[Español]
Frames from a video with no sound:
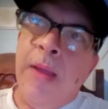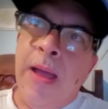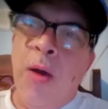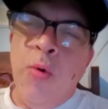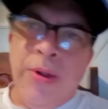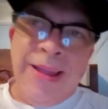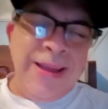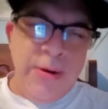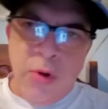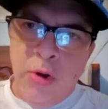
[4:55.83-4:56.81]
Aunque
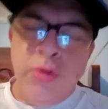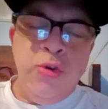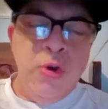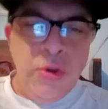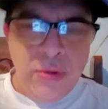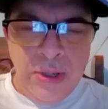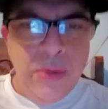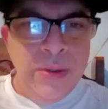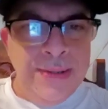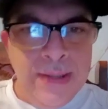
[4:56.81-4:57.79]
ganó, yo
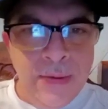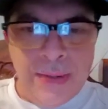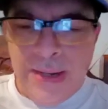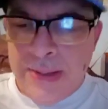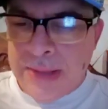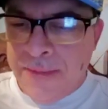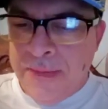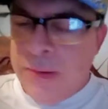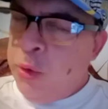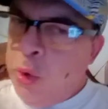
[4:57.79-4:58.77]
sigo diciendo que el
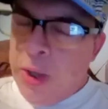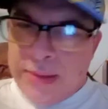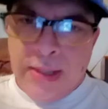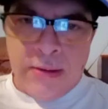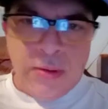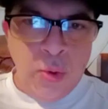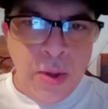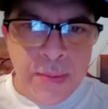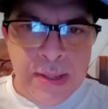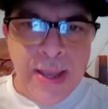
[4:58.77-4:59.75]
Getafe no está
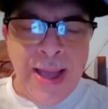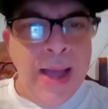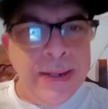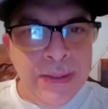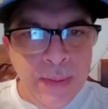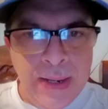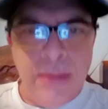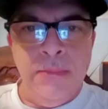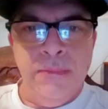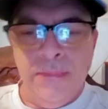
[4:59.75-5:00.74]
todavía a
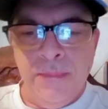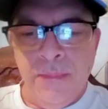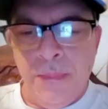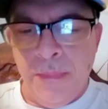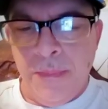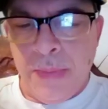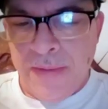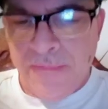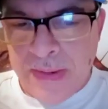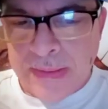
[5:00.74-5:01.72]
nivel para
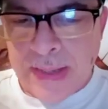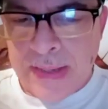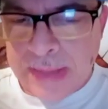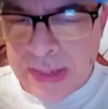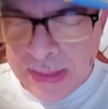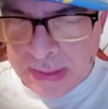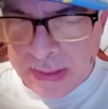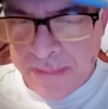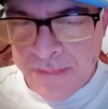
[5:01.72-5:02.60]
enfrentar esta liga.